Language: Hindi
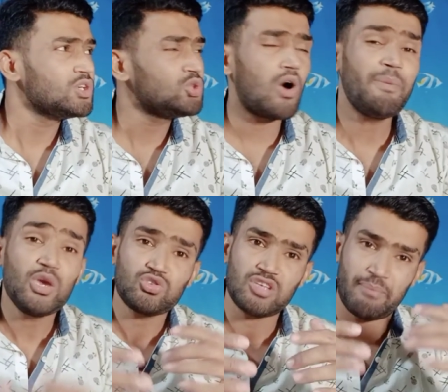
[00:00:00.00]
तो अब ये
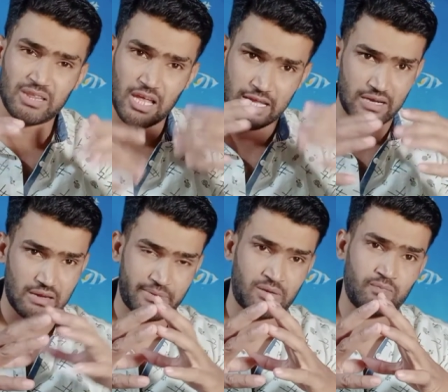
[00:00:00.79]
उससे बदला ले रहे हैं
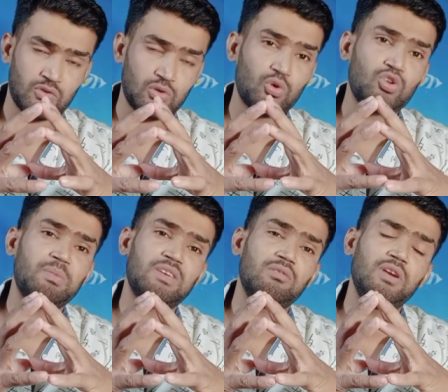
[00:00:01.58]
अपना और उस पर
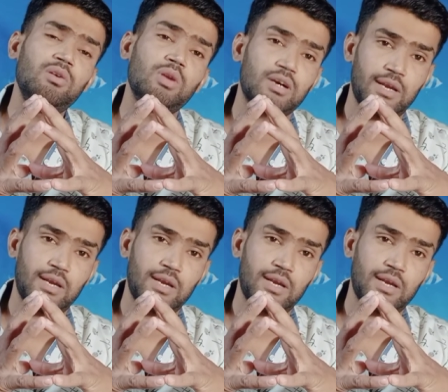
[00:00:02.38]
ऐसी वीडियो निकाल